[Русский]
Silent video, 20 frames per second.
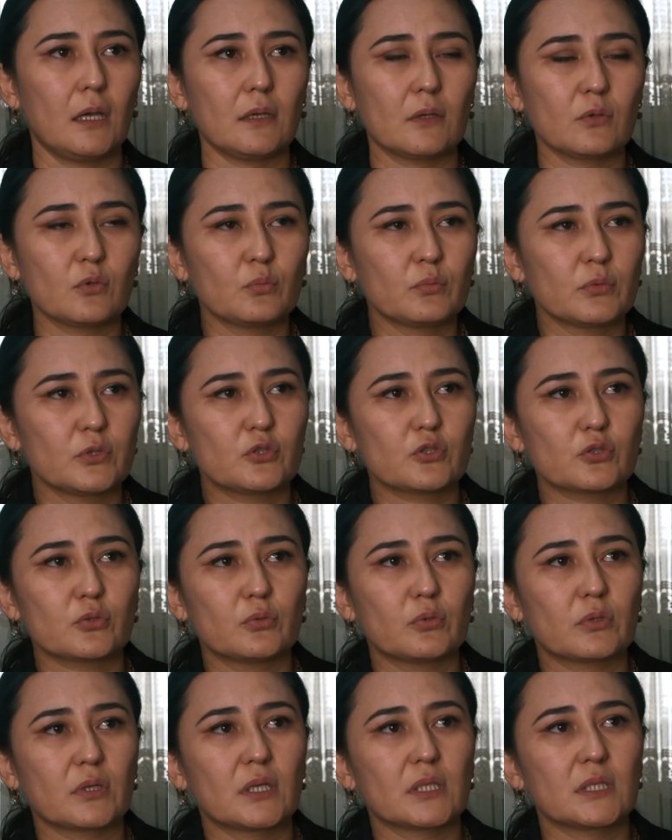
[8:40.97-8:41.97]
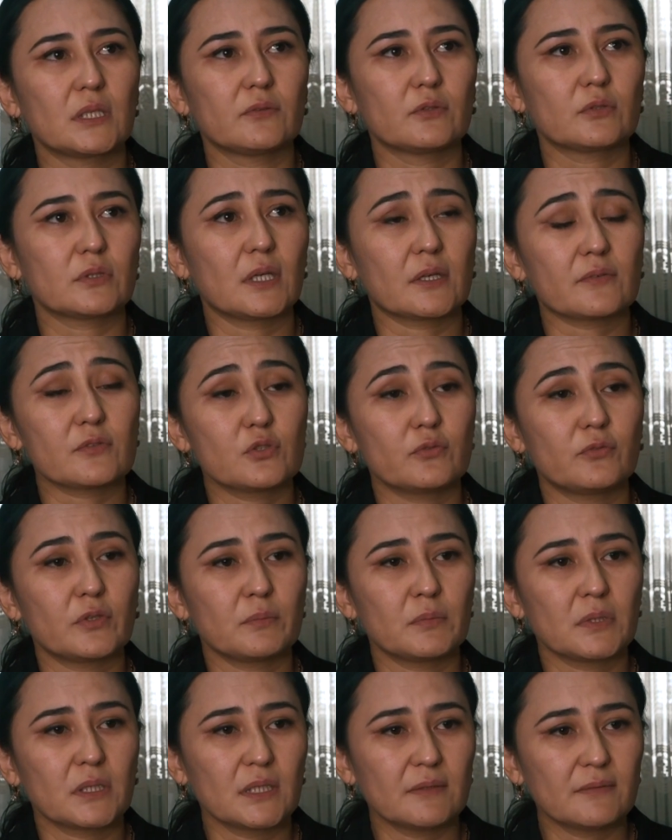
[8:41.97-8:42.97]
Я думаю, что когда вот так все
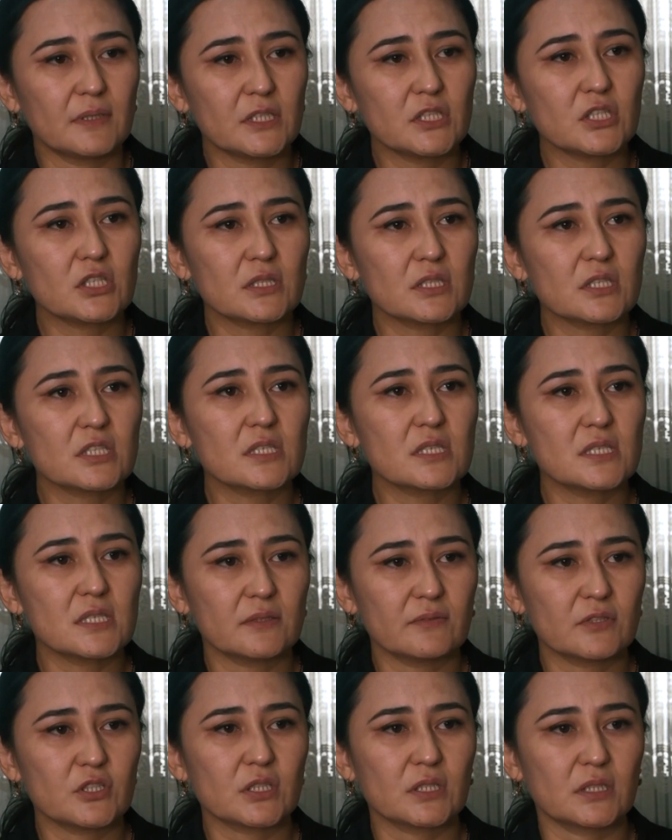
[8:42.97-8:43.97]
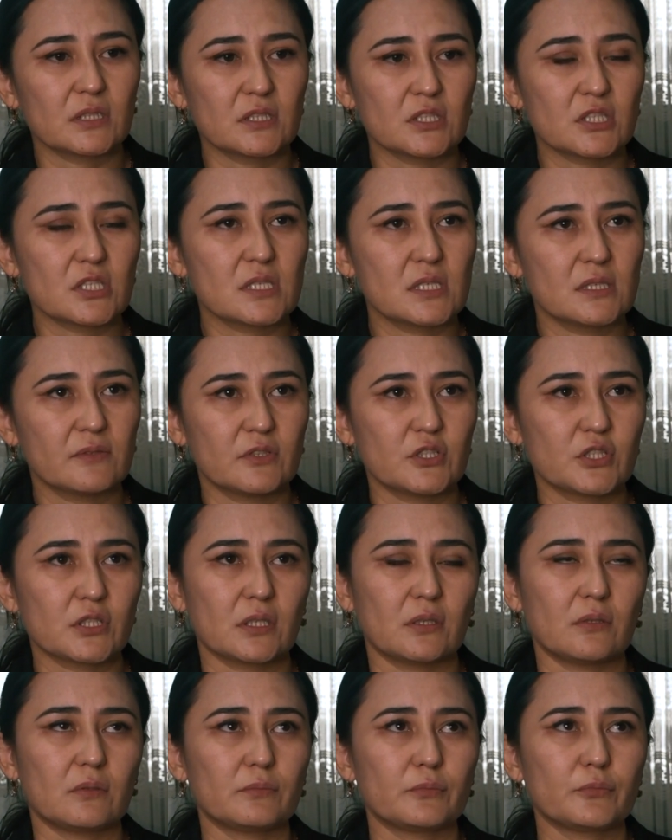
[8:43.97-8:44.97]
время говоришь, ты же девочка, ты же
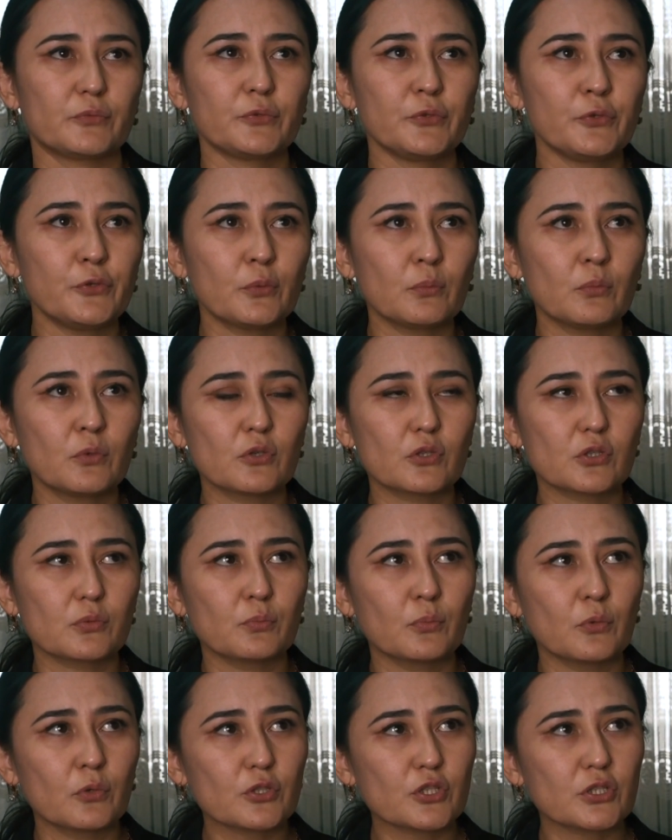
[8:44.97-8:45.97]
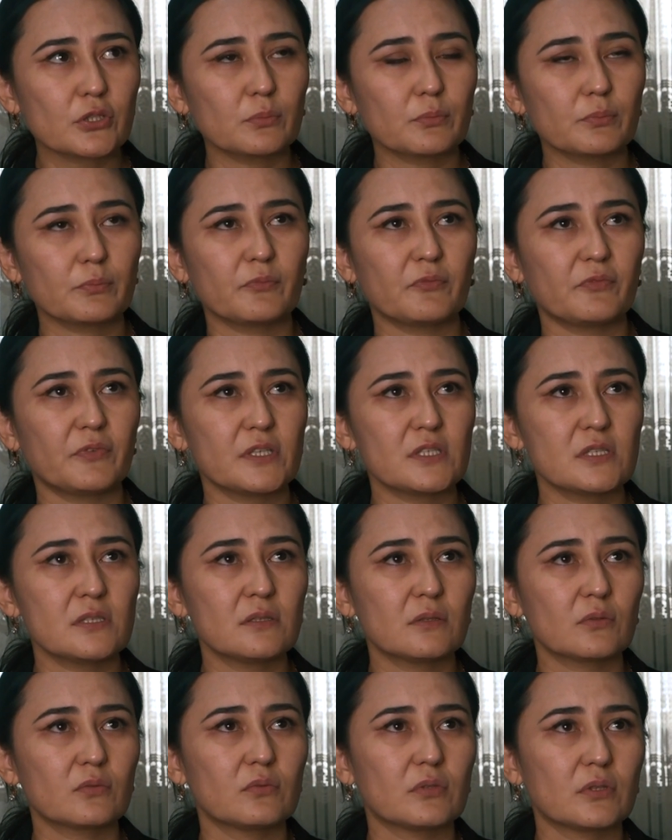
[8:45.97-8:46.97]
девочка, у нее может
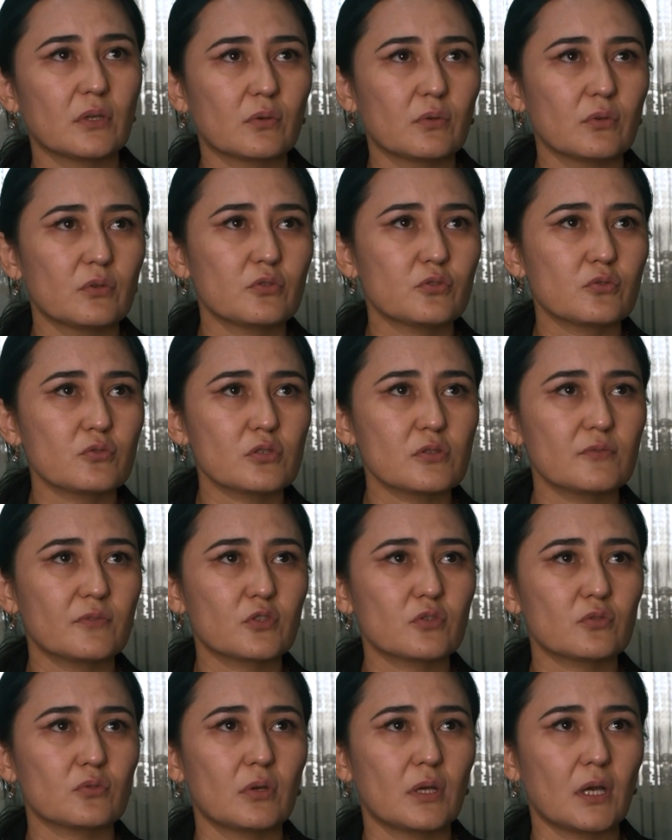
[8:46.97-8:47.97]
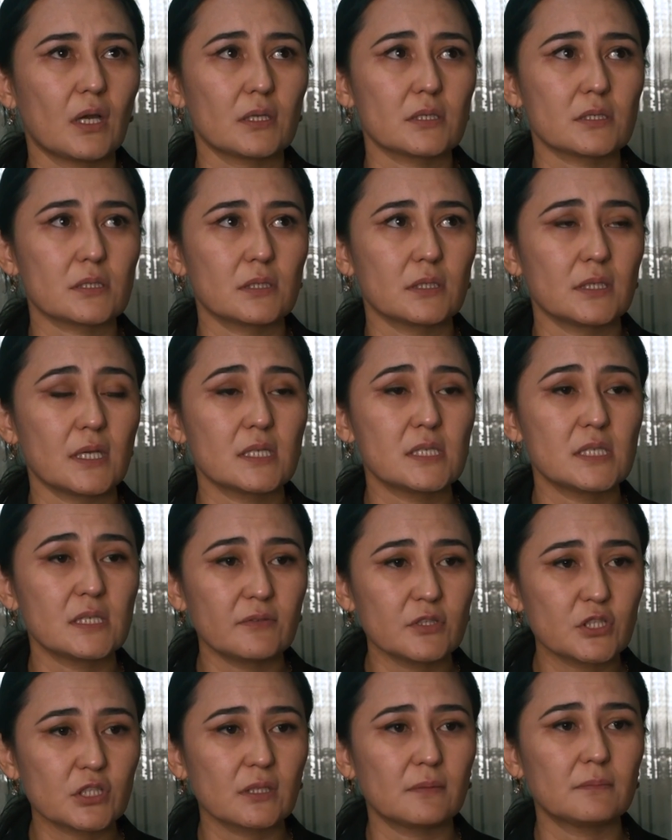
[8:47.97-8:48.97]
возникнуть такое чувство, что а, я
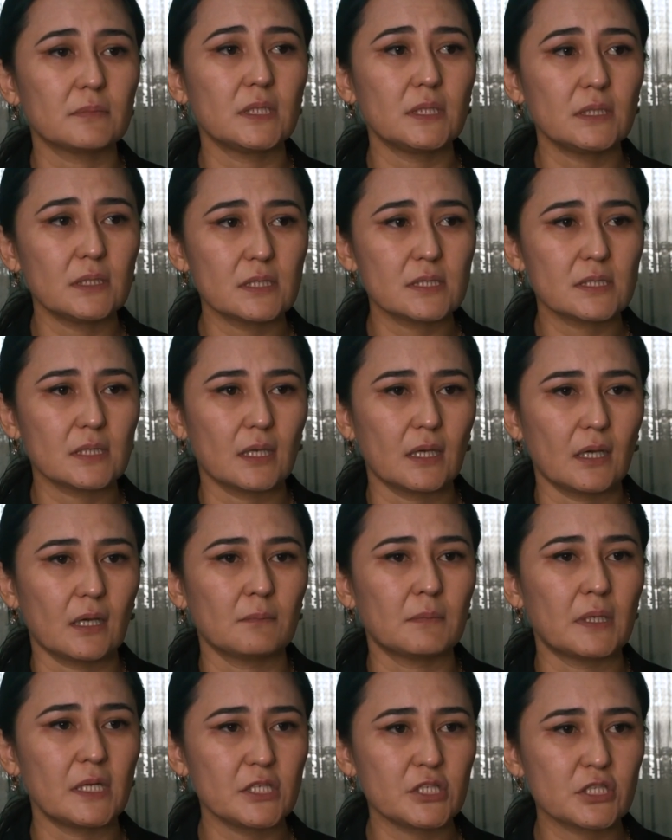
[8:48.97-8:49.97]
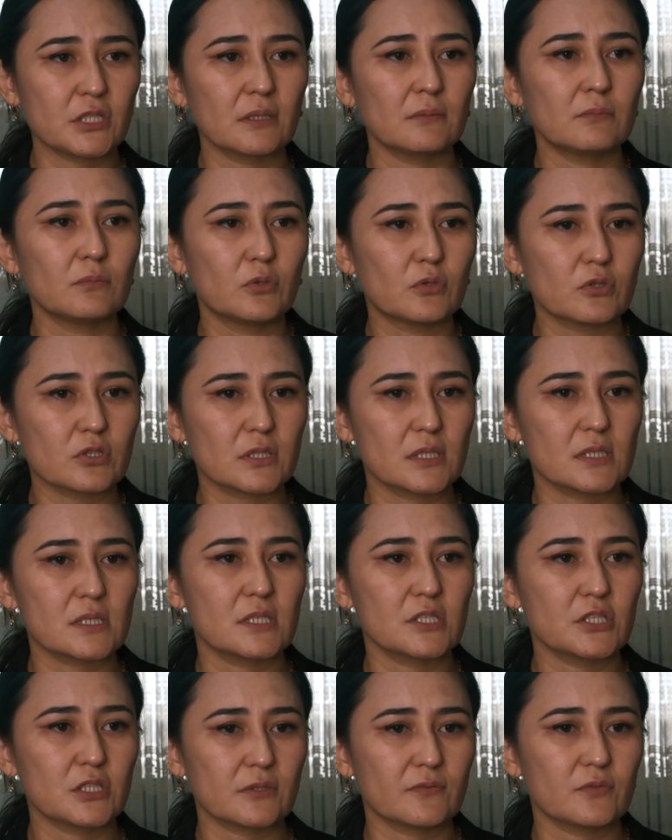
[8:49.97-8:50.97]
девочка, мне нельзя, а мальчикам можно,
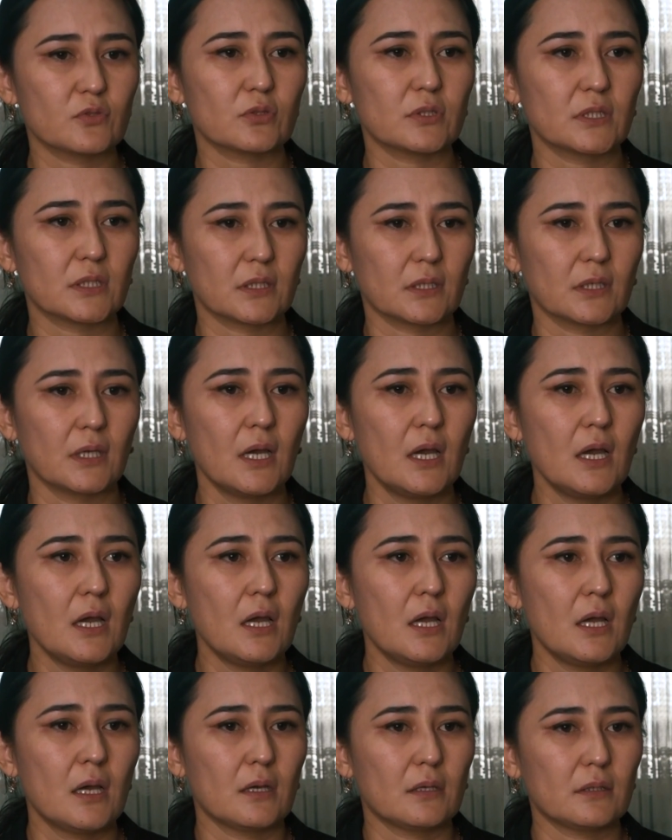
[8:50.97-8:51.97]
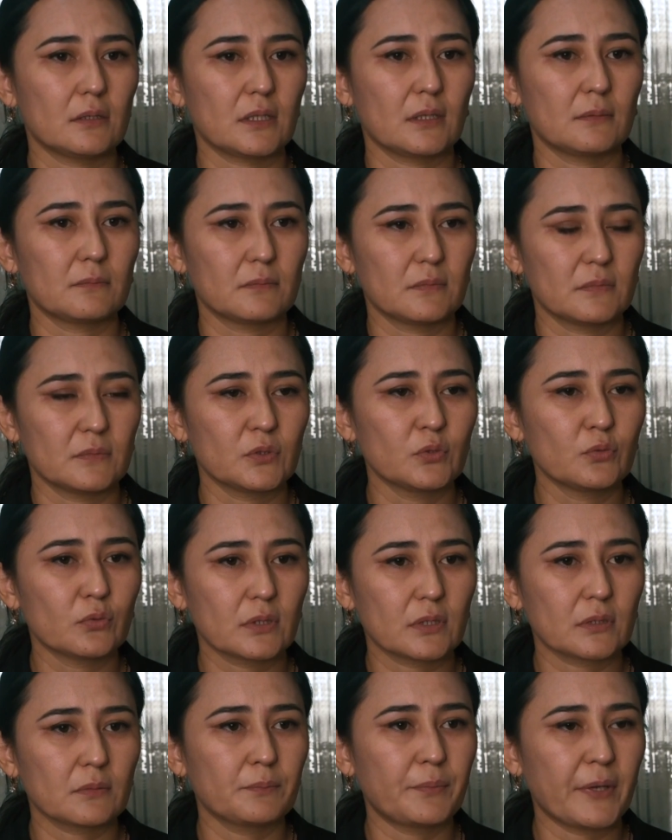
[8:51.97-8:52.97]
значит, все-таки э, там, ну,
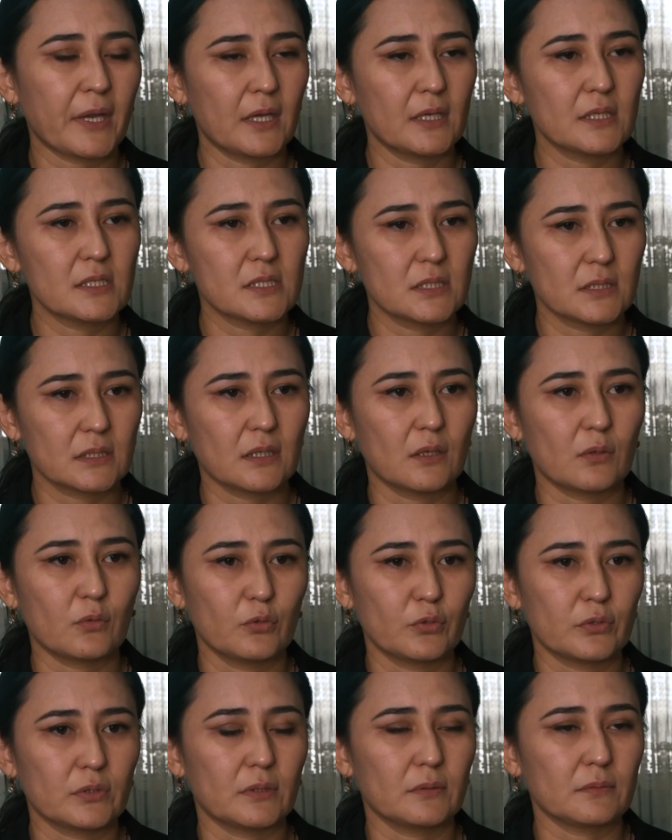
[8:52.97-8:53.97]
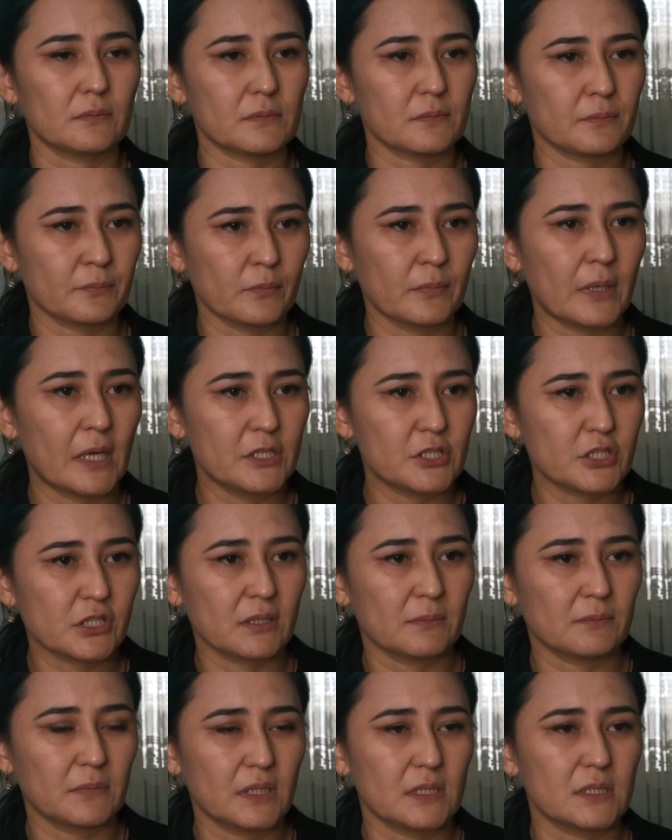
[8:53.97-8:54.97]
приоритет какой-то
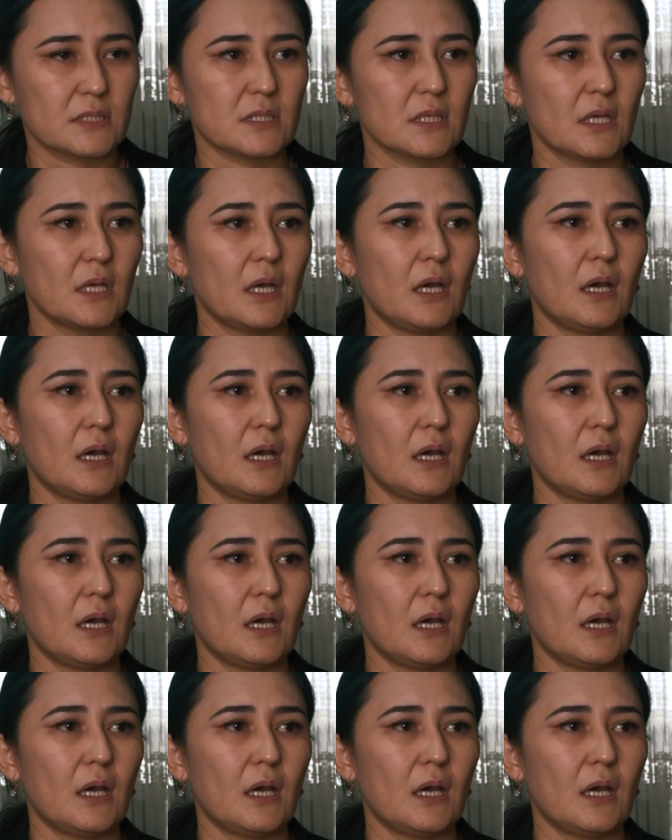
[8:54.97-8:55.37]
мальчикам есть,